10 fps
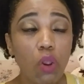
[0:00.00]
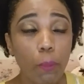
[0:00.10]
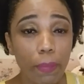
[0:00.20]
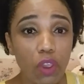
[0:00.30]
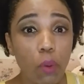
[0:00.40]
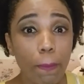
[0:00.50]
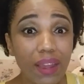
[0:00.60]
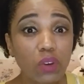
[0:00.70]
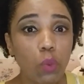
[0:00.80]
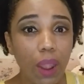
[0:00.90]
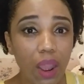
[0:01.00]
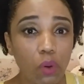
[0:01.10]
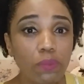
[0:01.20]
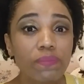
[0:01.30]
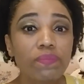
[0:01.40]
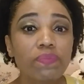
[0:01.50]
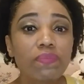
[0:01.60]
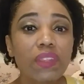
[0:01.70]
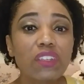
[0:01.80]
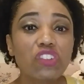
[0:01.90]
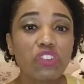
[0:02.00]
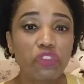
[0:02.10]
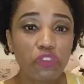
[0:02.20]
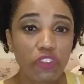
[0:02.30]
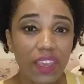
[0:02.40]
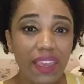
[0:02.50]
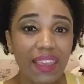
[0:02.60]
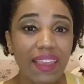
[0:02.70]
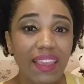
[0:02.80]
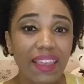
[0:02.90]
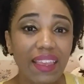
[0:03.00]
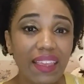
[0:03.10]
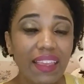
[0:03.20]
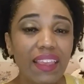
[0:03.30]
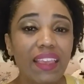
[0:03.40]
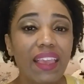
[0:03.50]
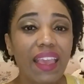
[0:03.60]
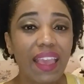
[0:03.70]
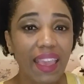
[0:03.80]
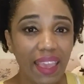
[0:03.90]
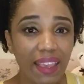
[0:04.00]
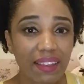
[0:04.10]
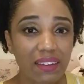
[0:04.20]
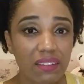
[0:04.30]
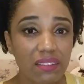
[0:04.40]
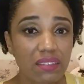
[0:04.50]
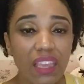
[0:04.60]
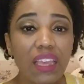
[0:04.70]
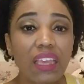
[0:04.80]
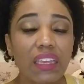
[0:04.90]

É o meu manual de fé e regras.